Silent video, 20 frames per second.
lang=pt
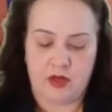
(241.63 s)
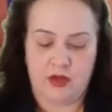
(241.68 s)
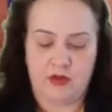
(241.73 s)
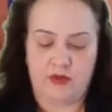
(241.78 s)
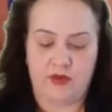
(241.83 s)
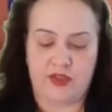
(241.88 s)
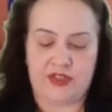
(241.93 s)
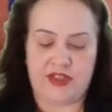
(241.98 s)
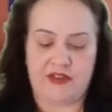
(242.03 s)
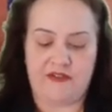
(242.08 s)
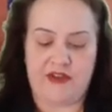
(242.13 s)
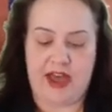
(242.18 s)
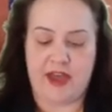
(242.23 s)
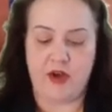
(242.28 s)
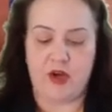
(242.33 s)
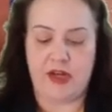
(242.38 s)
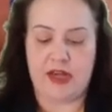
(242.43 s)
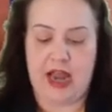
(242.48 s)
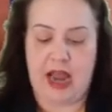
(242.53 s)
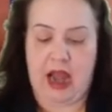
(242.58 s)
Você vai
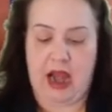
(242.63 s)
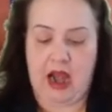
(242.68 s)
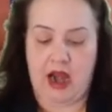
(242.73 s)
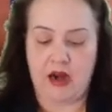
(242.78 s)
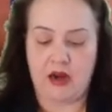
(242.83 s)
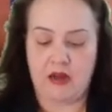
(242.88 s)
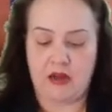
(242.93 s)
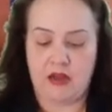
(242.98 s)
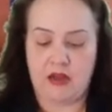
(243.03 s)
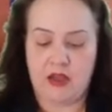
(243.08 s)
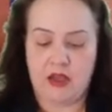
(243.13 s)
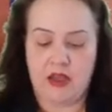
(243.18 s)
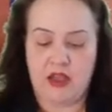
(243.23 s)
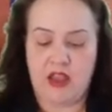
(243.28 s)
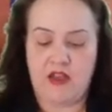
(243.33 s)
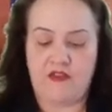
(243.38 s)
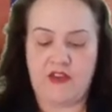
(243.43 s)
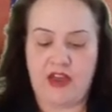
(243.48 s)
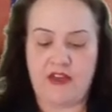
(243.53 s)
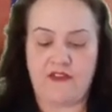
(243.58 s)
olhar
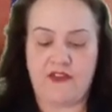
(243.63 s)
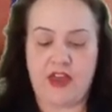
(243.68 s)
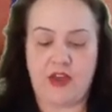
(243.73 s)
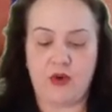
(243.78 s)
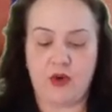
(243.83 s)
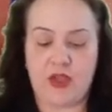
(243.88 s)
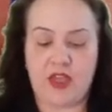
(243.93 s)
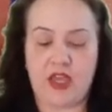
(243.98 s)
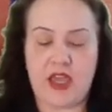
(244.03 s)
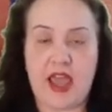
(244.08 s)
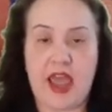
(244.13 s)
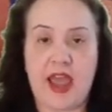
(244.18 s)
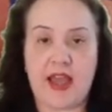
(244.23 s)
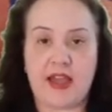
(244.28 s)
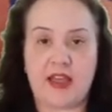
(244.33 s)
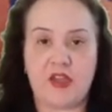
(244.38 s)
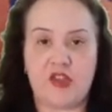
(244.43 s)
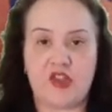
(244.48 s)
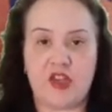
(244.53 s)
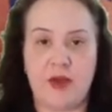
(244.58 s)
e vai ver o que é
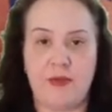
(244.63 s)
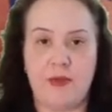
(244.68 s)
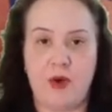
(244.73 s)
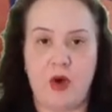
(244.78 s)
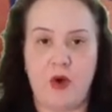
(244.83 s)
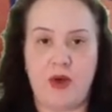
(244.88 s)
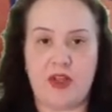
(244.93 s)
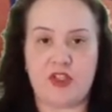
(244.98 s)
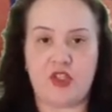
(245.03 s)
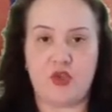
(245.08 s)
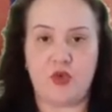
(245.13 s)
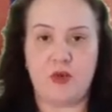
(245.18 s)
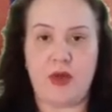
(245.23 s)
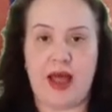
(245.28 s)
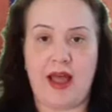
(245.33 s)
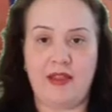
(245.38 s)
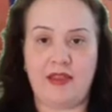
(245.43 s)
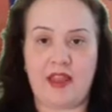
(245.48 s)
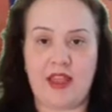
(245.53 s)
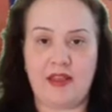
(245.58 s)
que chamou a
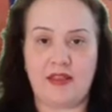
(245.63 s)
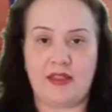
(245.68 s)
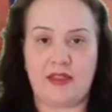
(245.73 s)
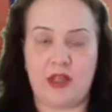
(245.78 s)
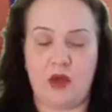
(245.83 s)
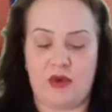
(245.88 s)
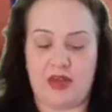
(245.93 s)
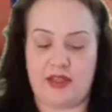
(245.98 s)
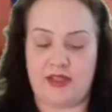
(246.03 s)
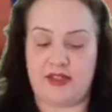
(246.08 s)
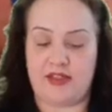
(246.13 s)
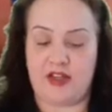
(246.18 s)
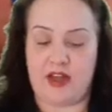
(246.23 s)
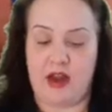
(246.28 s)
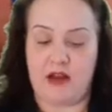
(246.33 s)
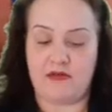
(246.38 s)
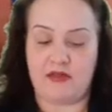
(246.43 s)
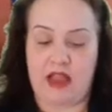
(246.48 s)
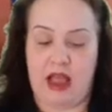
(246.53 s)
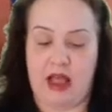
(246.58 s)
sua atenção nesse
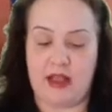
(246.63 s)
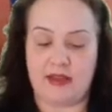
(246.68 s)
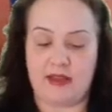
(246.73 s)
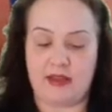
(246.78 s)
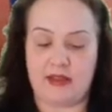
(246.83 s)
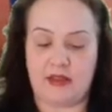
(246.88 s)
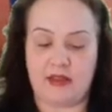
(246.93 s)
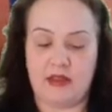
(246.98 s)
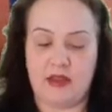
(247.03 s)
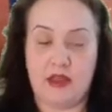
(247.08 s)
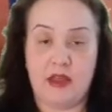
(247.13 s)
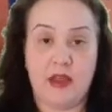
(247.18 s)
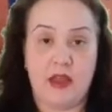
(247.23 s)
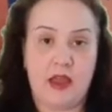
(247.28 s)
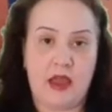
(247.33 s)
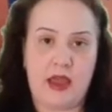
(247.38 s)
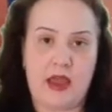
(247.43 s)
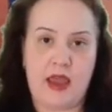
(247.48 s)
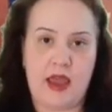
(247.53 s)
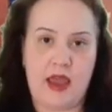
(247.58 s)
cartaz.
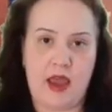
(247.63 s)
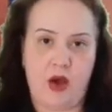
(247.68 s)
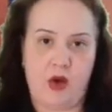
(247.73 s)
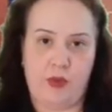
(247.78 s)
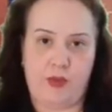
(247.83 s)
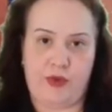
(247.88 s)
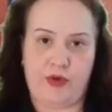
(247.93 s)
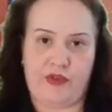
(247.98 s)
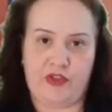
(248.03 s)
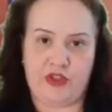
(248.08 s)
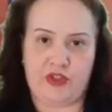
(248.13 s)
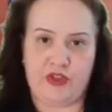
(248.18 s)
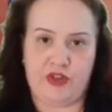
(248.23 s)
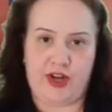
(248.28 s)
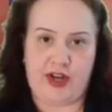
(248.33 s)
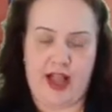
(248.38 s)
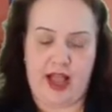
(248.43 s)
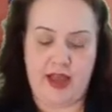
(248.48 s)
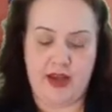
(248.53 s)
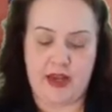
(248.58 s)
Eu, professora
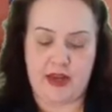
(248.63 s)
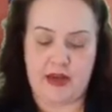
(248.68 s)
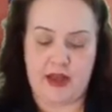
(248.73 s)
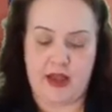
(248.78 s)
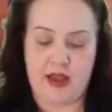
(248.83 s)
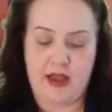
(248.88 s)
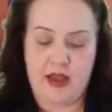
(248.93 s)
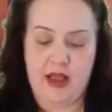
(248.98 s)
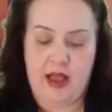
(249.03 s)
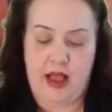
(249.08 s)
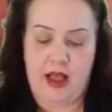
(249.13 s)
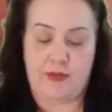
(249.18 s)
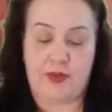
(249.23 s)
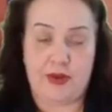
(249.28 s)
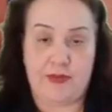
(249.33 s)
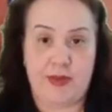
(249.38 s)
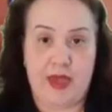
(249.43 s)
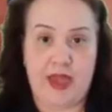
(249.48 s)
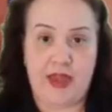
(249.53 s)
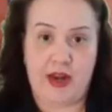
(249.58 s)
Karina, a
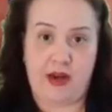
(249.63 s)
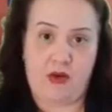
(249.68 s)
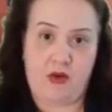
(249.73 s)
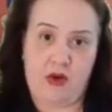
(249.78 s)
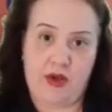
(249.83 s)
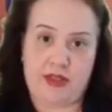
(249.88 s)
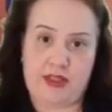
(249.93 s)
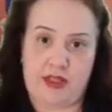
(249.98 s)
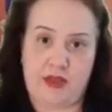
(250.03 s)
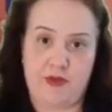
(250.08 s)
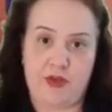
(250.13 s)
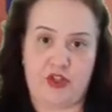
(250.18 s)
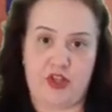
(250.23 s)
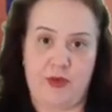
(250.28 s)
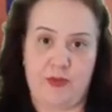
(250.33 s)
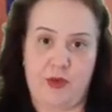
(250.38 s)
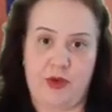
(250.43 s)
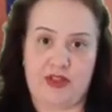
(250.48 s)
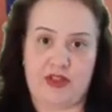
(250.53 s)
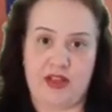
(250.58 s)
primeira coisa que me
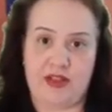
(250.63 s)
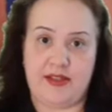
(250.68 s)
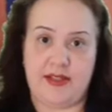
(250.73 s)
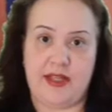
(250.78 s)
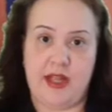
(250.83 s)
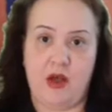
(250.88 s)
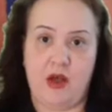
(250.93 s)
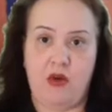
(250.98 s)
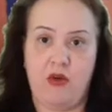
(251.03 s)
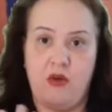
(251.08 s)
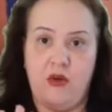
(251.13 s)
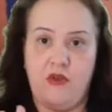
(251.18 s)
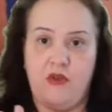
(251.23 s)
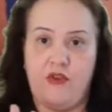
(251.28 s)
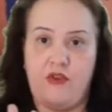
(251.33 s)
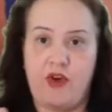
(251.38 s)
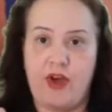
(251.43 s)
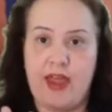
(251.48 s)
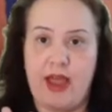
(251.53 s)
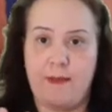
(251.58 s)
chamou a atenção
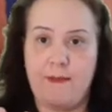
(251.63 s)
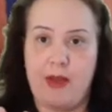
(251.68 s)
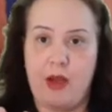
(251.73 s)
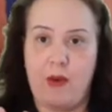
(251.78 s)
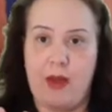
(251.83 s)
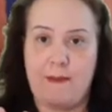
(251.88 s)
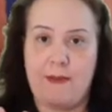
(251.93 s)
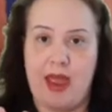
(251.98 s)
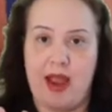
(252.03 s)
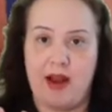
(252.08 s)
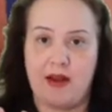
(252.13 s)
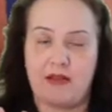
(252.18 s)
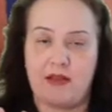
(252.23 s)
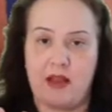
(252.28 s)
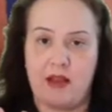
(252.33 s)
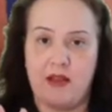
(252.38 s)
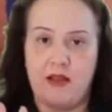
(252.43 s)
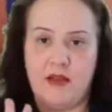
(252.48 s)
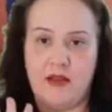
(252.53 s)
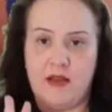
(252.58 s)
foi a mão aberta.
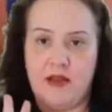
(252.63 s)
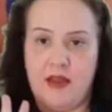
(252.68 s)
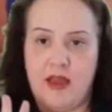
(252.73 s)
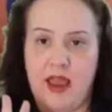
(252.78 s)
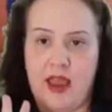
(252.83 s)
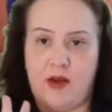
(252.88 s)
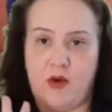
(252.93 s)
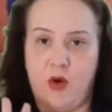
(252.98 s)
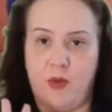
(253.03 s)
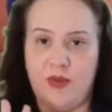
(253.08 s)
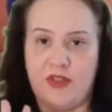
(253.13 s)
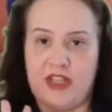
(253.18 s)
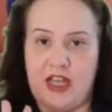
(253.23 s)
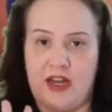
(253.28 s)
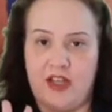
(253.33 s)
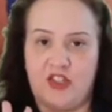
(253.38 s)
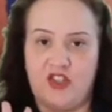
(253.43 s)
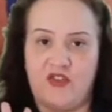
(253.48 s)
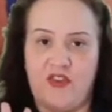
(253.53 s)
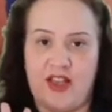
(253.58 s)
É como se ela
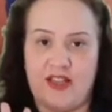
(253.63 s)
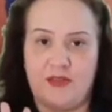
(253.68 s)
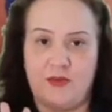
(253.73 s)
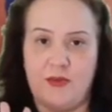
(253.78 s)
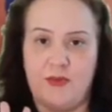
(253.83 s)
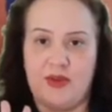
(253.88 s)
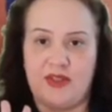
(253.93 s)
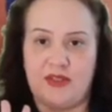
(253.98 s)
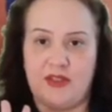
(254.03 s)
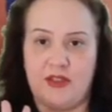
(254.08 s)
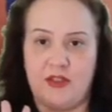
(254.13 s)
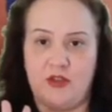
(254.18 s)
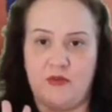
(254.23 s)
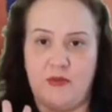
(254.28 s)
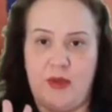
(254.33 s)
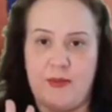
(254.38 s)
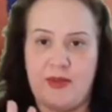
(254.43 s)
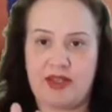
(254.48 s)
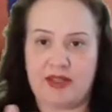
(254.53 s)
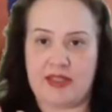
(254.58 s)
estivesse me passando
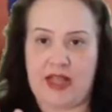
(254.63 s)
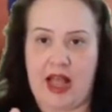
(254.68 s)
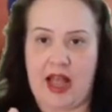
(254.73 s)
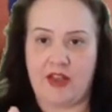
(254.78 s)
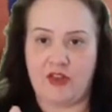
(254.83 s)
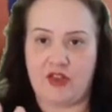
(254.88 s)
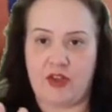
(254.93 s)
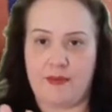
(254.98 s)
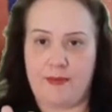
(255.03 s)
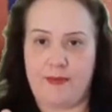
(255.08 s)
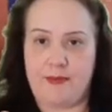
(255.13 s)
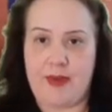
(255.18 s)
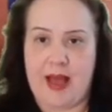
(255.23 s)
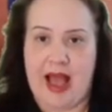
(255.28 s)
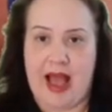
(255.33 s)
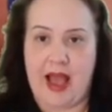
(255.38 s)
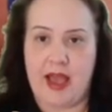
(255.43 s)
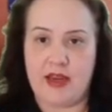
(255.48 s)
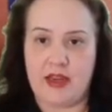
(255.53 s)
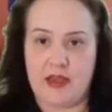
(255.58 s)
uma mensagem:
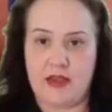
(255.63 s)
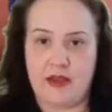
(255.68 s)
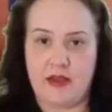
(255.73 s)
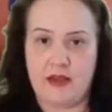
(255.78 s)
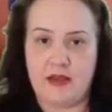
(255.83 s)
pare!